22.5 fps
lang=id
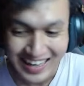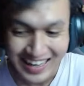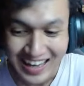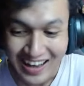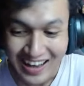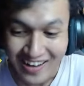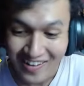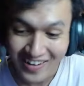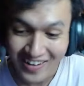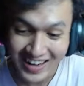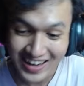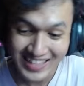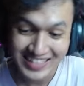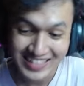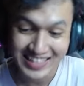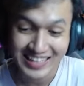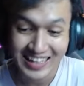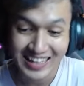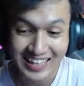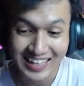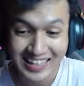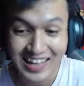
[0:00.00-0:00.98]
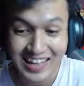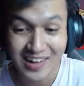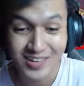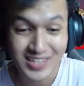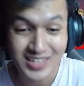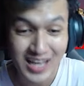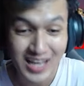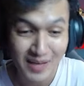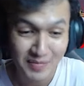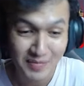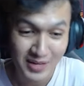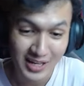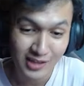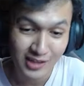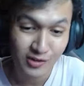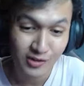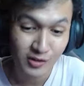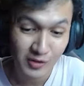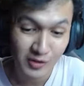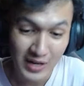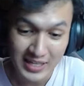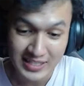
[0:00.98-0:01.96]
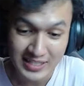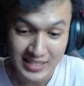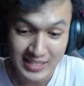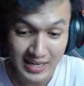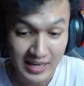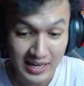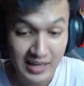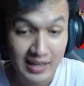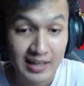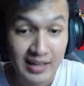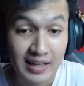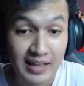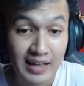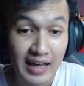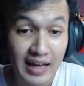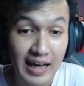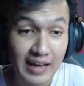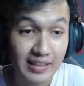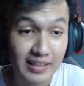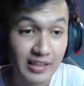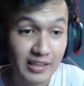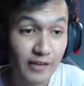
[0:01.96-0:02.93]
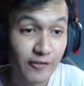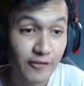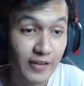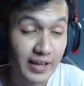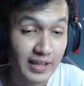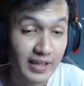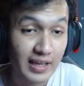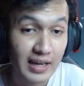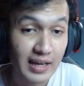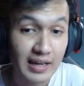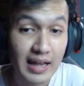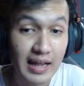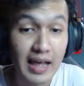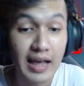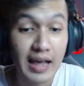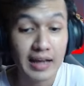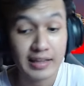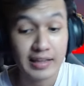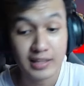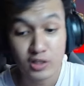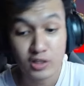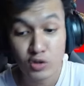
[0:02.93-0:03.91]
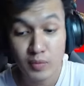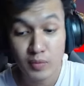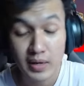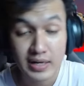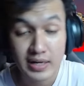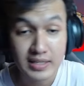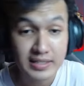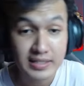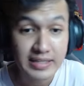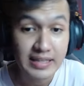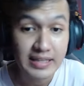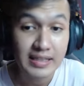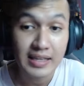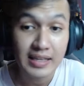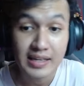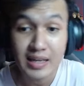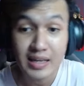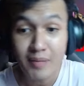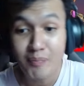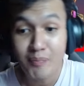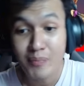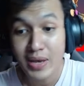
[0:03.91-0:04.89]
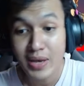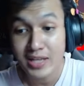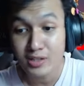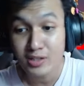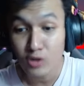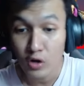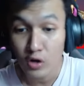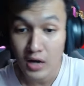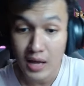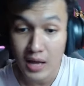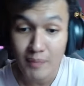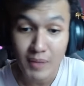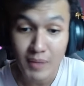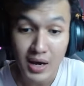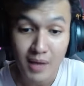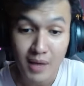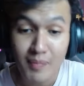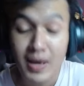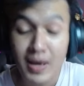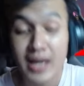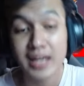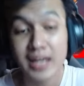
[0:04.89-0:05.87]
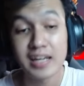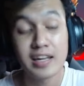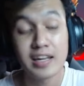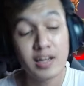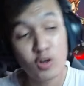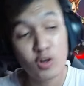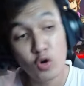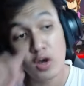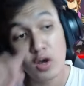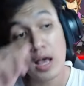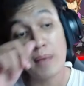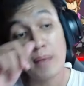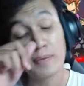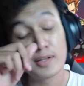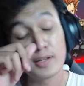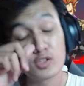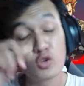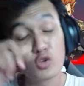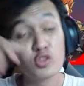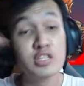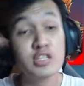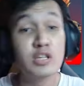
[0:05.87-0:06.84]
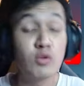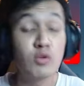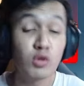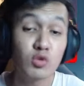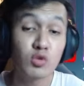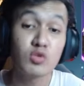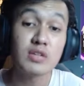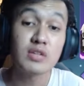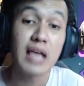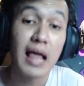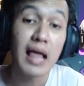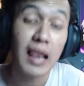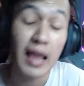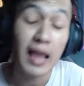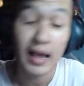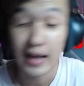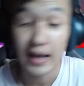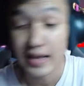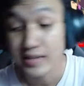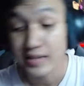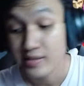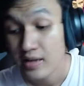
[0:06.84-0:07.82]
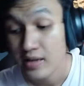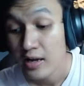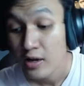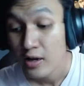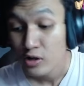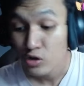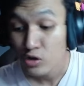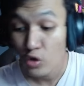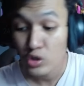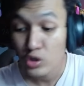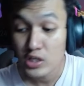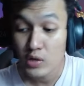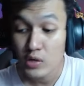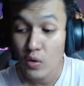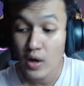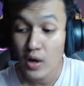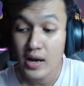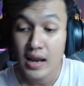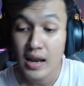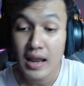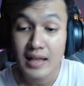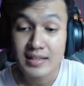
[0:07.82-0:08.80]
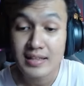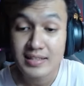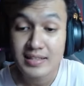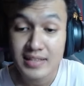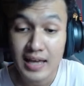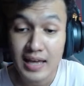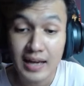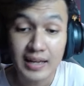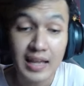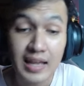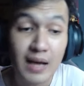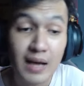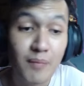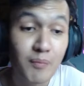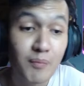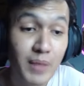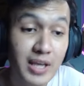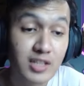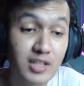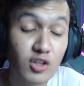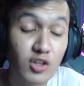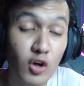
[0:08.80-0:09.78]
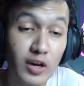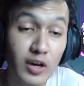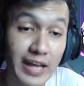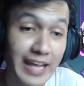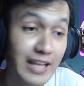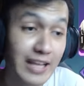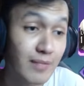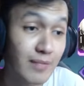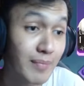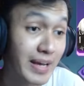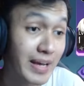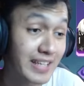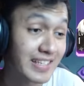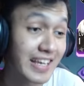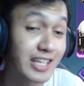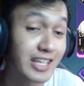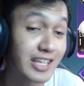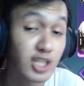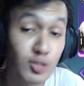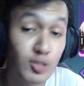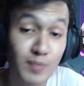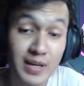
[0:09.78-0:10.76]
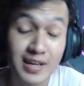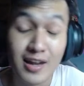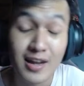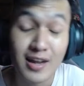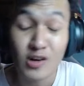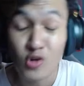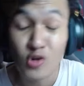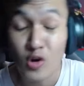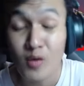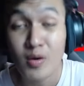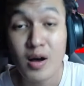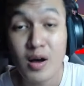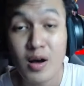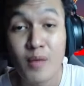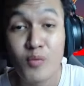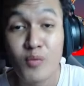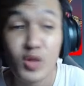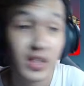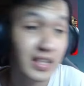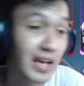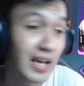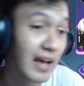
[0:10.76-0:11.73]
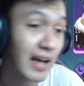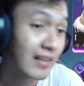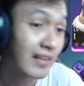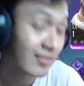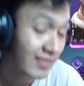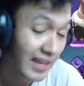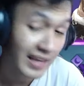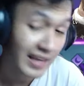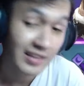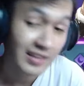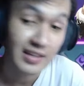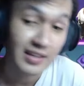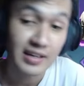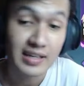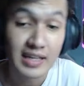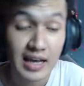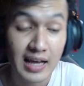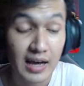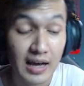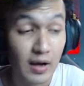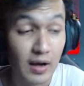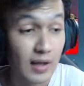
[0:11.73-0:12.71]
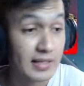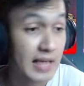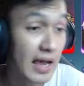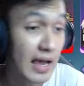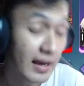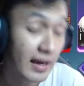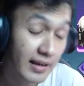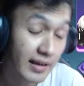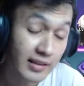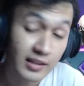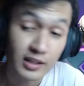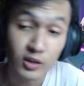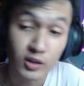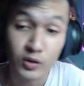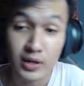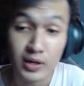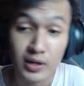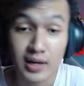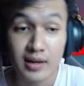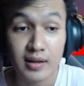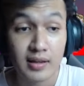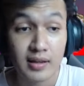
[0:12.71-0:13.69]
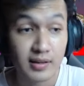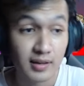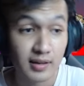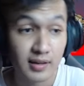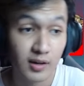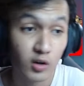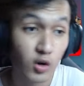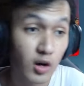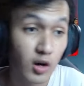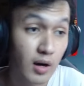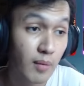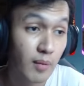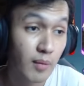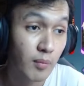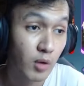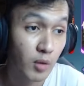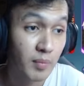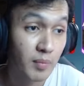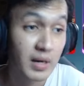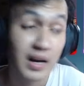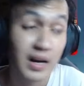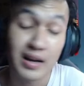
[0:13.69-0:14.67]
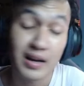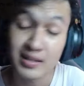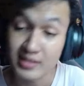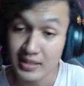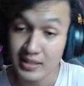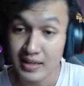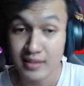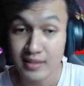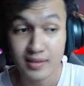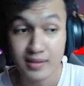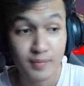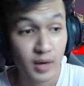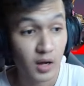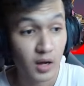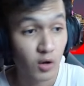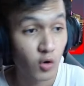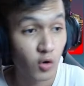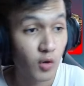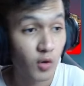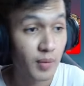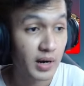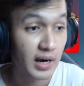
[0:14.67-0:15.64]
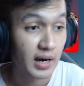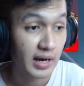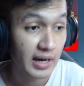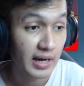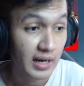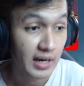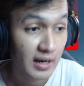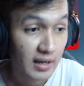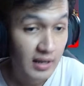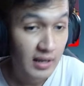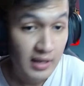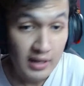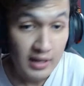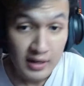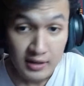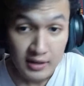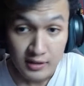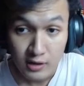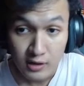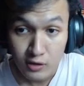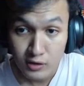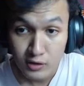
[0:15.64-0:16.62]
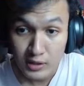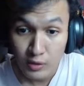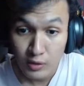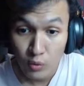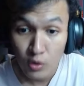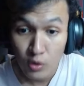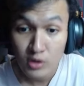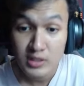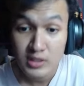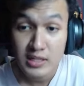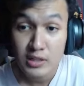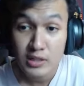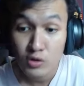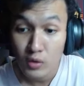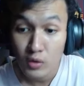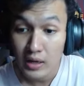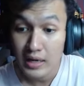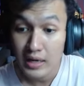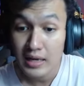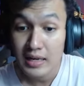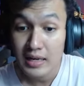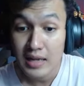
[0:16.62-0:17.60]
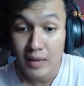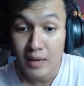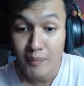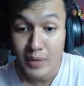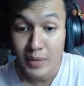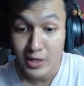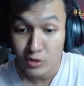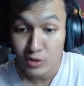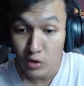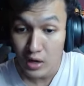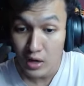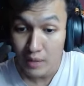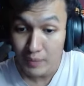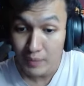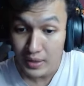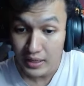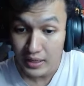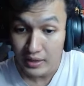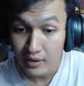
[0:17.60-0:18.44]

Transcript: Oke skillnya kita nggak usah upgrade dulu aja Artifactnya Nah kita coba nih skillnya dia based on apa Kemarin ini gue nggak upgrade Sojiwo tuh salah guys Sojiwo adalah char yang based on max HP Dan gue ngebuild dia attack Jadi ya nggak sakit gitu ya Dan gue belum benerin sih nanti bakal gue benerin Terus si Wo Jinchul ini dia based on apa nih